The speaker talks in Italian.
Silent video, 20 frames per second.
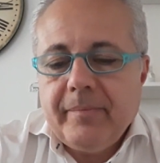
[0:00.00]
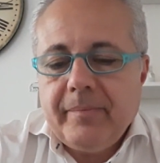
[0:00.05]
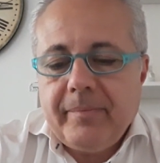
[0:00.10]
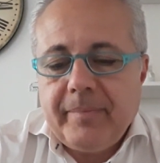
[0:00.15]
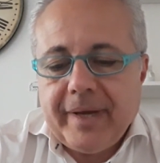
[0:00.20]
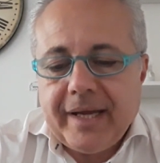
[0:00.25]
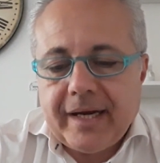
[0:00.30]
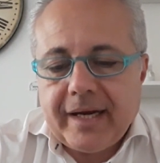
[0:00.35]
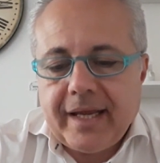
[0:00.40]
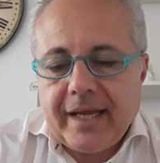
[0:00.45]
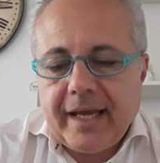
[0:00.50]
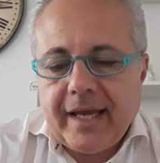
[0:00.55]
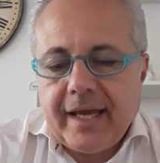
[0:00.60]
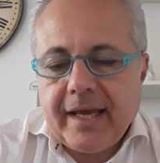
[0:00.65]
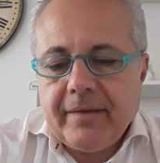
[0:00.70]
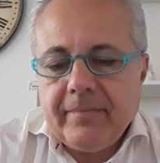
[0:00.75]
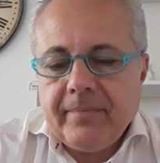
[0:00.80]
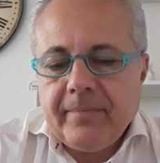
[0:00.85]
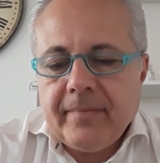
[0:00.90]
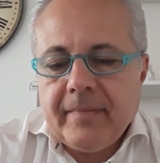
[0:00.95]

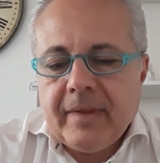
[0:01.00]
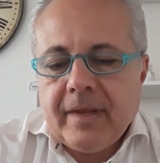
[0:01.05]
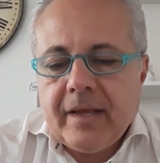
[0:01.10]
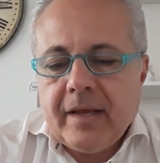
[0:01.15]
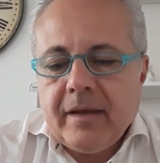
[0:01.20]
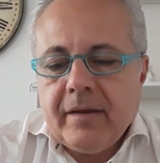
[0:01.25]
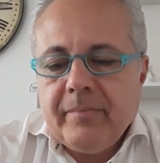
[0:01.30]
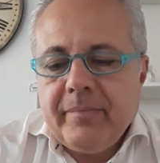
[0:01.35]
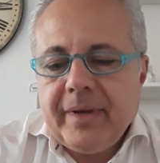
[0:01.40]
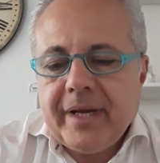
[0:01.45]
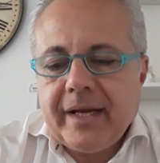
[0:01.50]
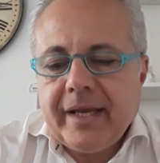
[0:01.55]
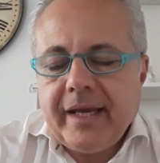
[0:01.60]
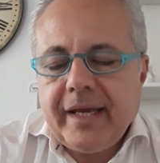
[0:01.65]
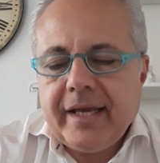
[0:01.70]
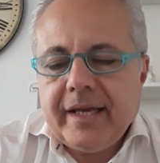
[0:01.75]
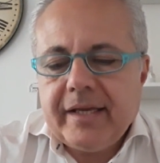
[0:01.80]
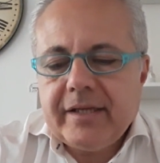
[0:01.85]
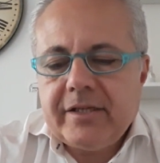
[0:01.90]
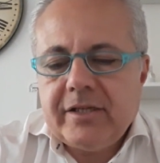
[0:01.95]
Perché?
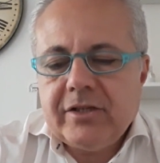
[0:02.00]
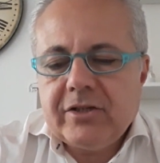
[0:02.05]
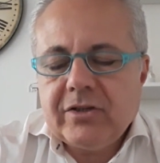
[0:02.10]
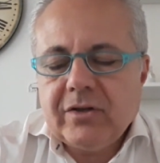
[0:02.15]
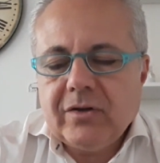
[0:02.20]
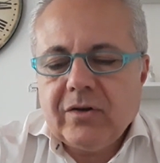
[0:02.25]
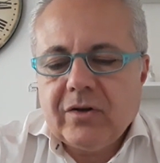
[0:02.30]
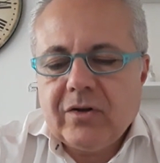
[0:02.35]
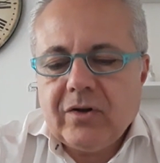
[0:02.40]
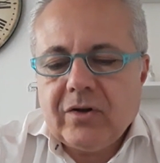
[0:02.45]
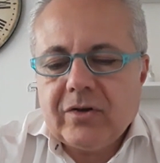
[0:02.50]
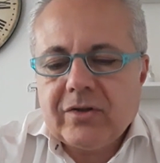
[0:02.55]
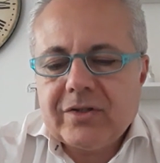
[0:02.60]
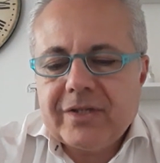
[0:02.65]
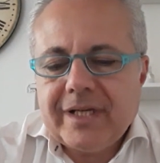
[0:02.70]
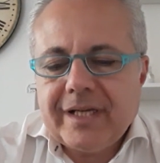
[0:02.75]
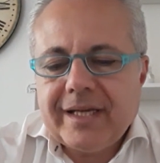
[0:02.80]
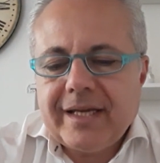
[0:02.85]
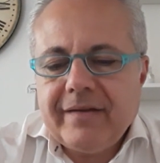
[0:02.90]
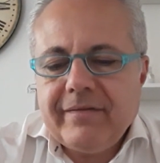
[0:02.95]
Perché ci sono
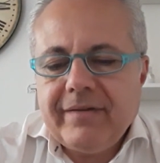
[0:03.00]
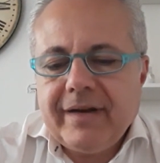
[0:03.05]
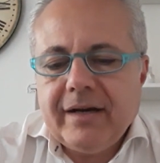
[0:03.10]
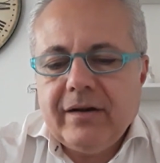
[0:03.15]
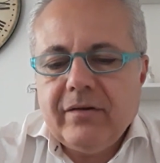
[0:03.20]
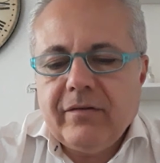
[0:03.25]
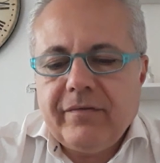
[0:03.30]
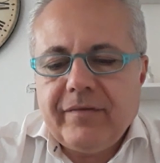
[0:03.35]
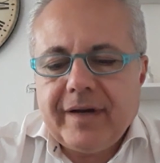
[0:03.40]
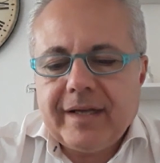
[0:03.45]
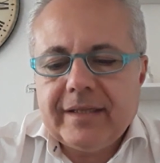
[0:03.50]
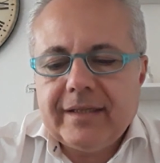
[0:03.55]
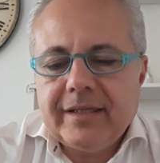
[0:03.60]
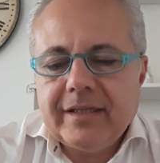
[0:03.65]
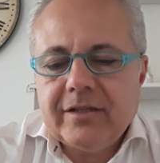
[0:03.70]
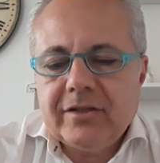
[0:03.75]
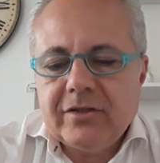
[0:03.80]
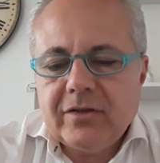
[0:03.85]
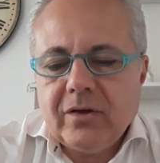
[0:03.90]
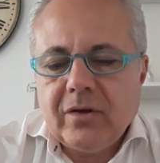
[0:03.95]
cose che vanno fatte
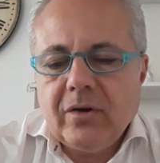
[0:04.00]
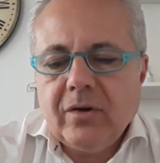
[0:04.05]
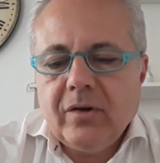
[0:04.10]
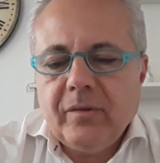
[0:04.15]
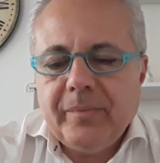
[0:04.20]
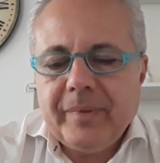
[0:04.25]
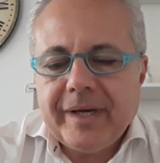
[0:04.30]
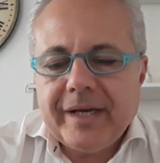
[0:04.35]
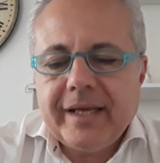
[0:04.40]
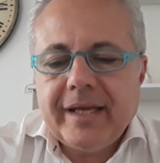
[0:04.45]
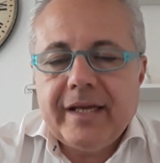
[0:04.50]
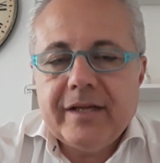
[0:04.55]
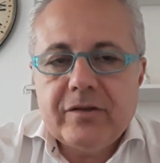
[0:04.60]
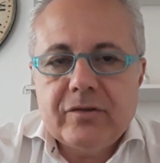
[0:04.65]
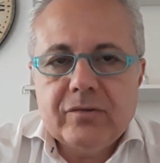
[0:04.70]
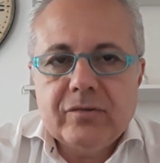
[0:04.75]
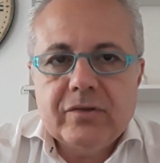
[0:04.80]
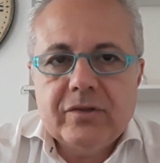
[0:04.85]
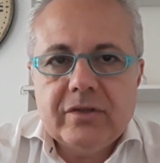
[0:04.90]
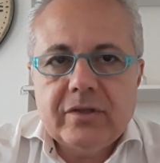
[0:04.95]
solo perché è
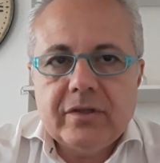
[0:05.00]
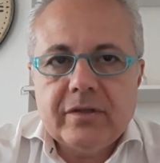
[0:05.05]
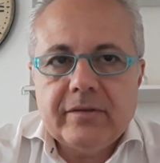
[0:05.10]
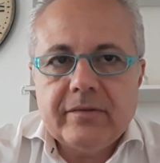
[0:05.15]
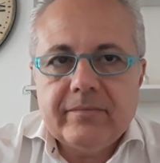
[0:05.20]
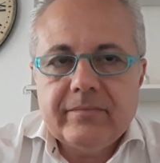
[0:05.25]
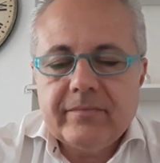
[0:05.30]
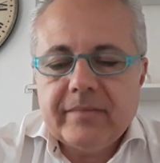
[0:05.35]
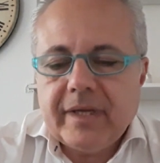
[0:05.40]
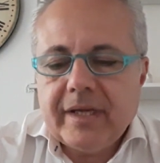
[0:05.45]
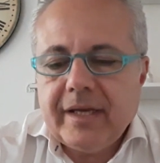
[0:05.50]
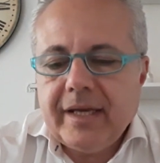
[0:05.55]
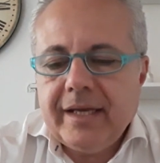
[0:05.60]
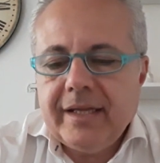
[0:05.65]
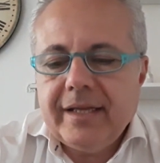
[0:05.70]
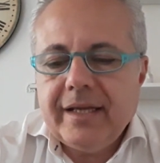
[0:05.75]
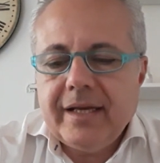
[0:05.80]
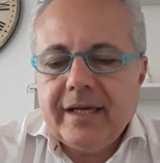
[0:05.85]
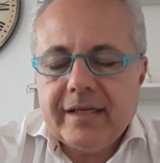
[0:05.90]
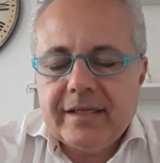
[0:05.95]
giusto
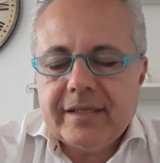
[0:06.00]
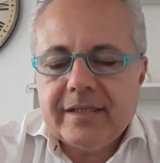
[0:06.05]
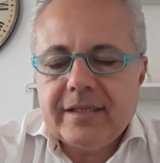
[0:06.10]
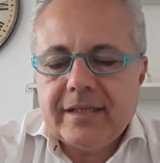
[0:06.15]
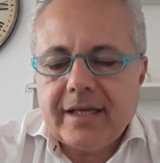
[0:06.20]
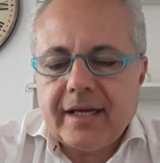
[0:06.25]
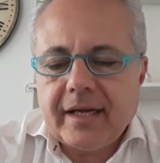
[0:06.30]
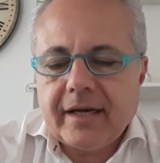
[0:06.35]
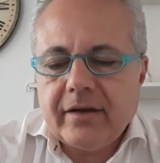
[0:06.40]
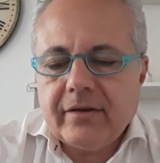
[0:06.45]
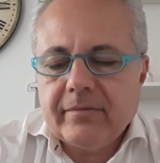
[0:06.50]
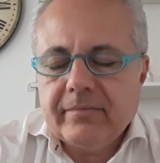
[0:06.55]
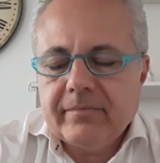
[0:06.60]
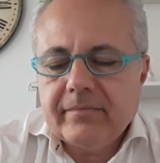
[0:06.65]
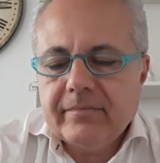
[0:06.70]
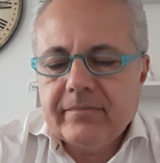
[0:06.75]
ed è necessario.